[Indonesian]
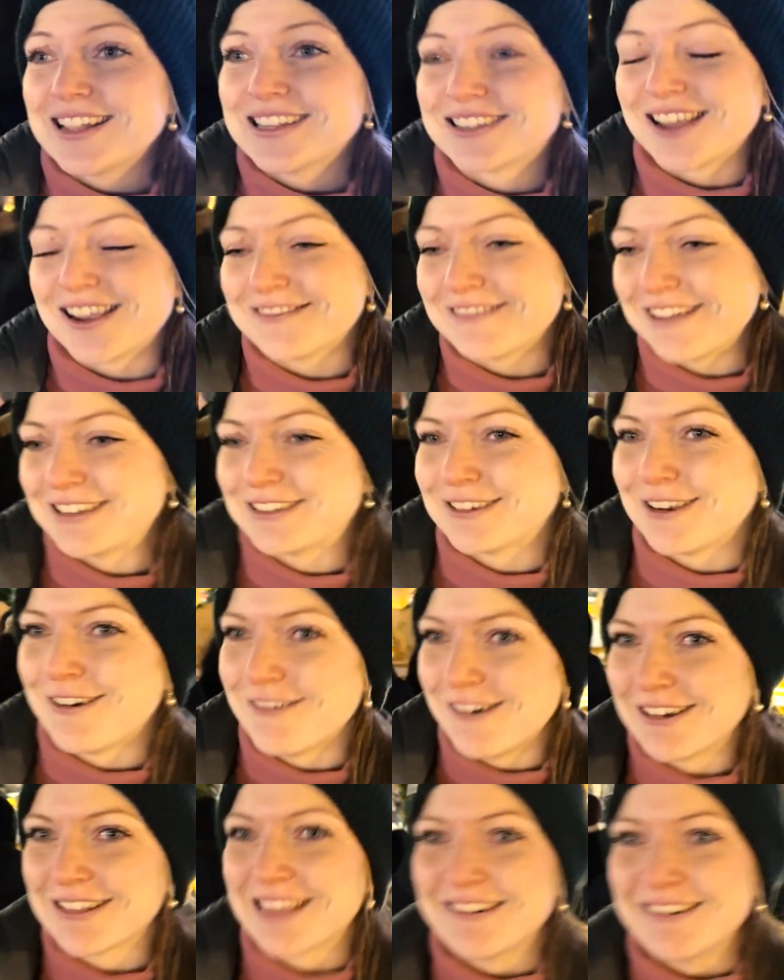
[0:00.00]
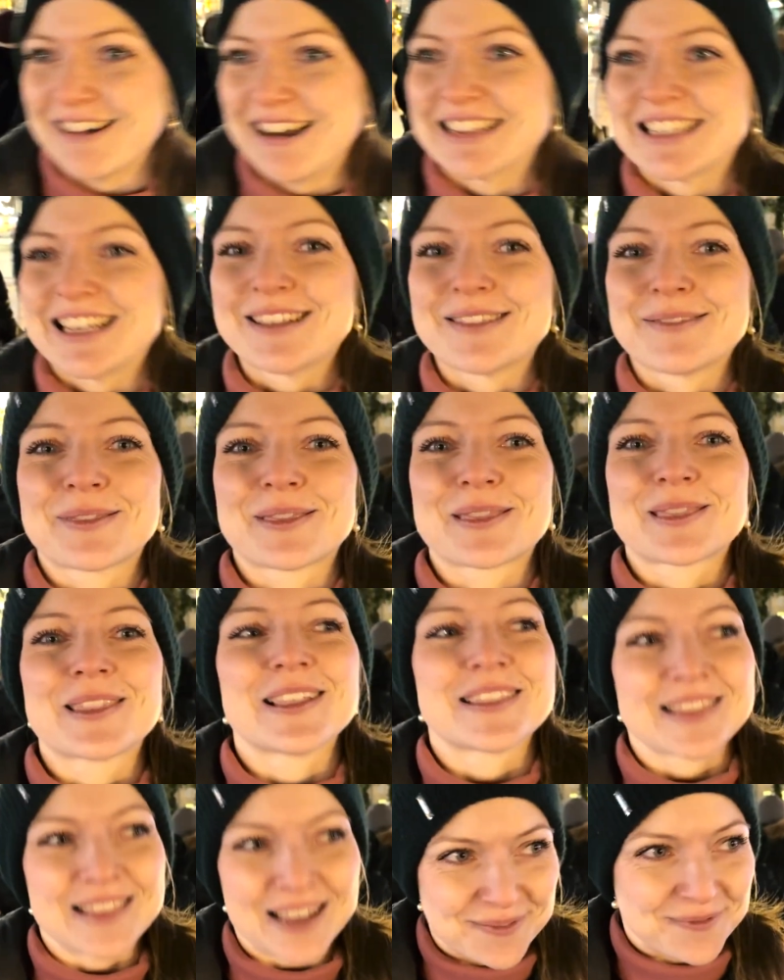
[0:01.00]
cewek, cowok, dewasa,
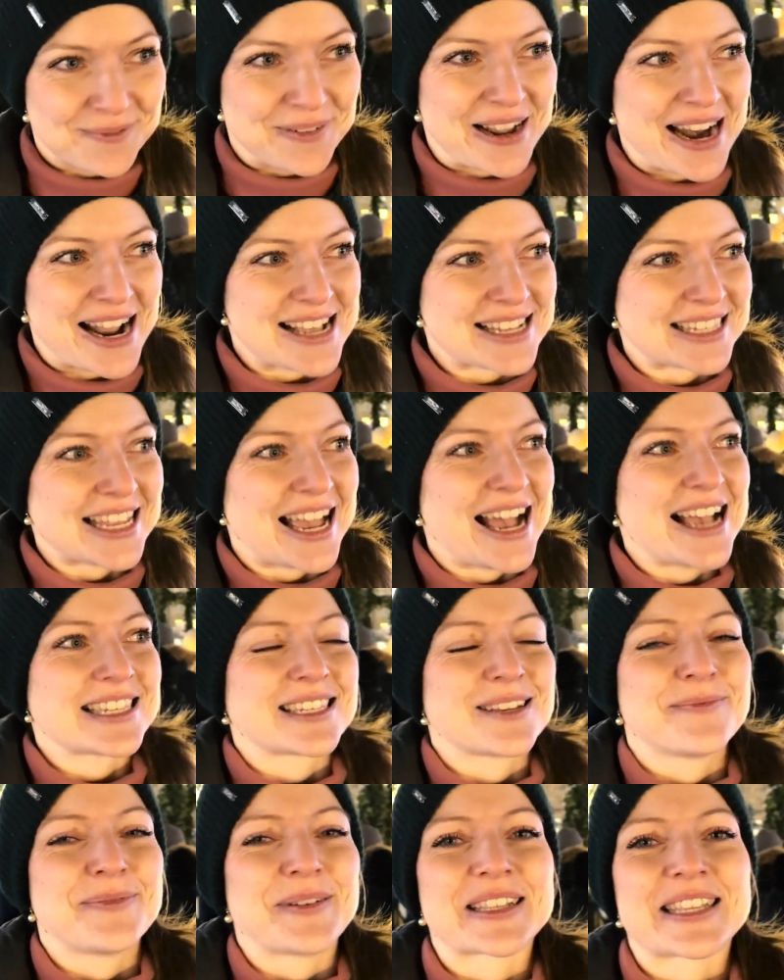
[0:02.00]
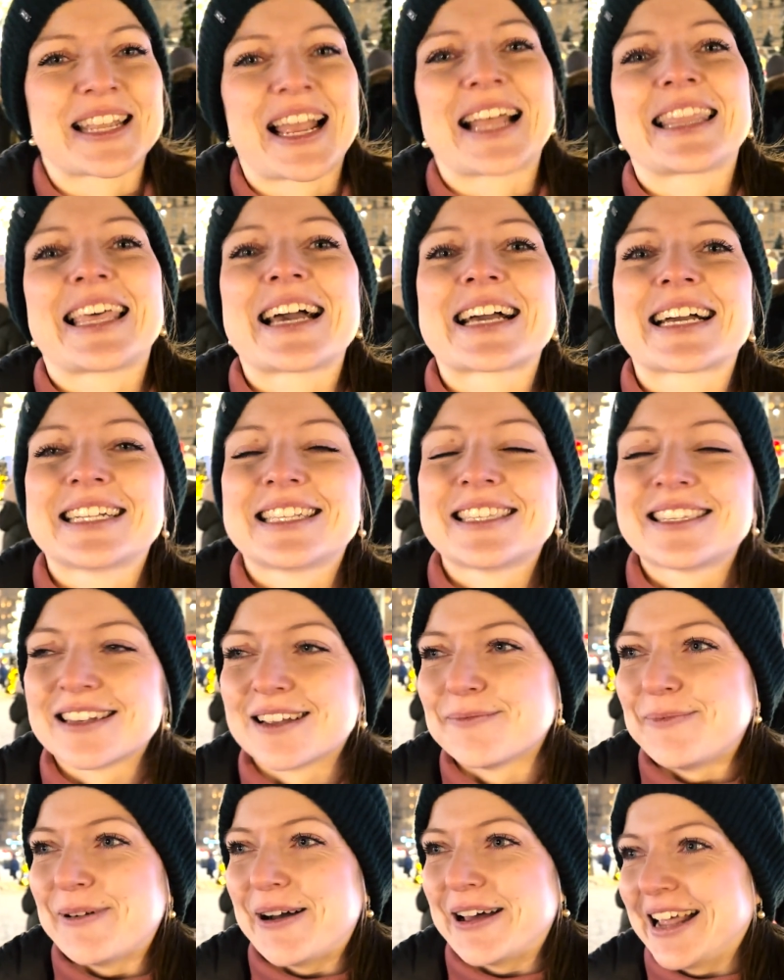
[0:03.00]
tetap merasa seperti anak
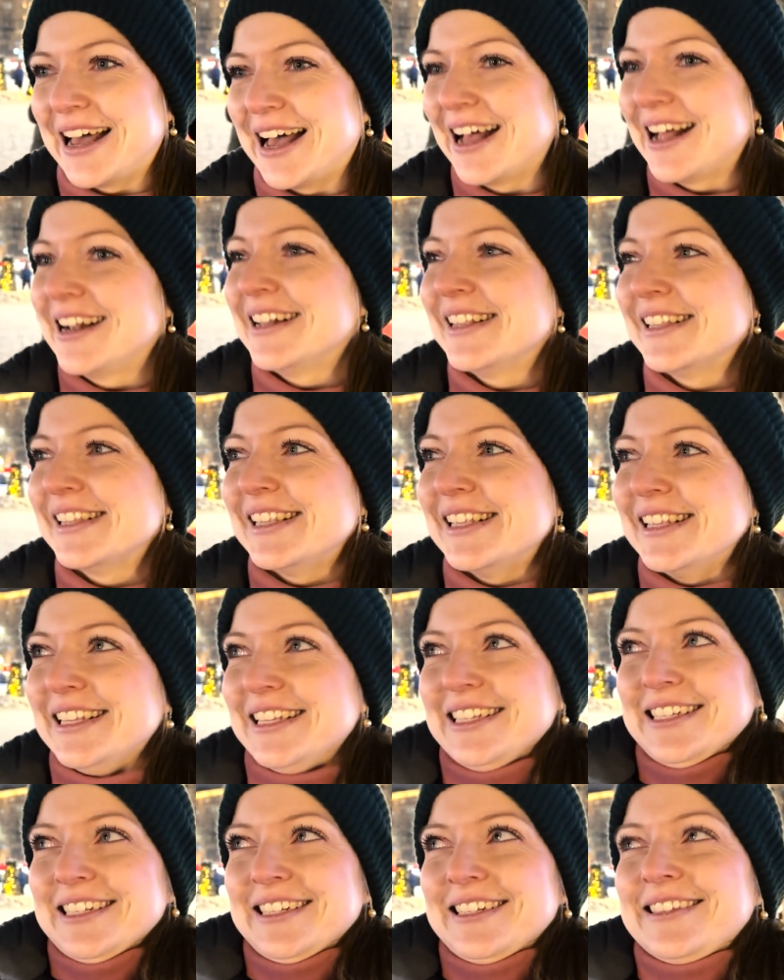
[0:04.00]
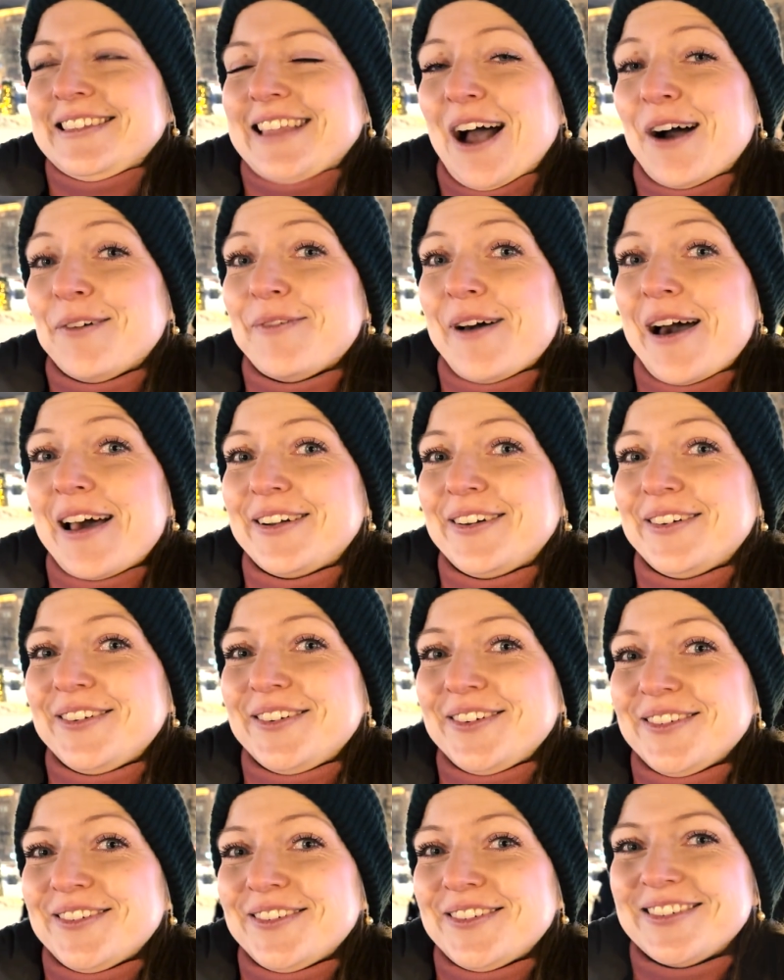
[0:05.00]
kecil pada tahun
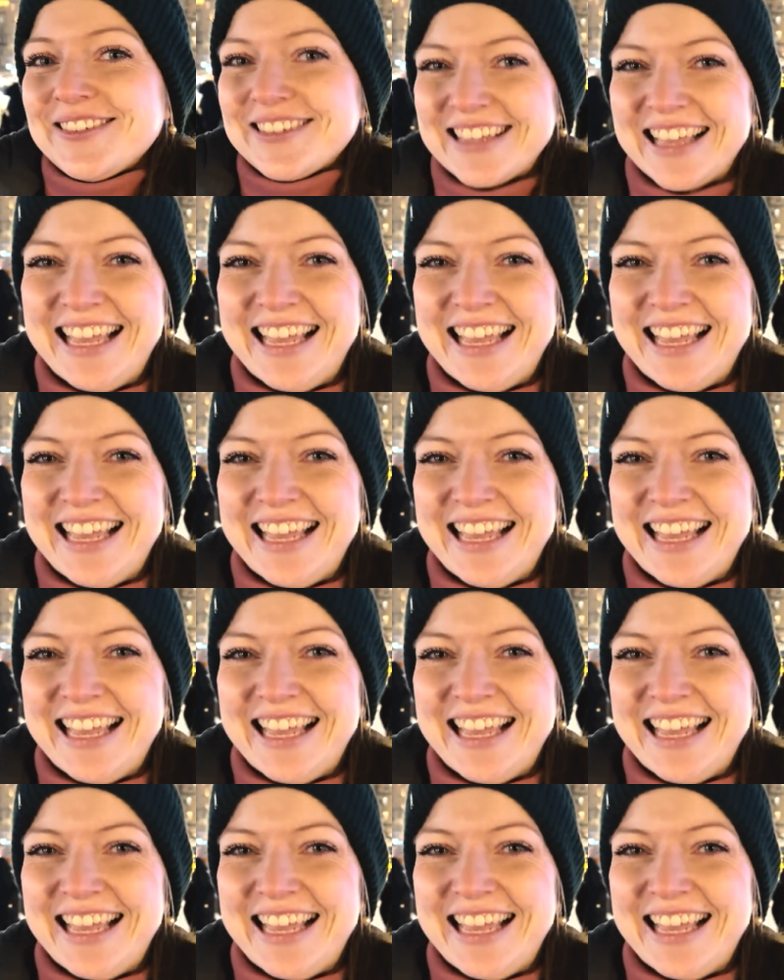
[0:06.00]
baru.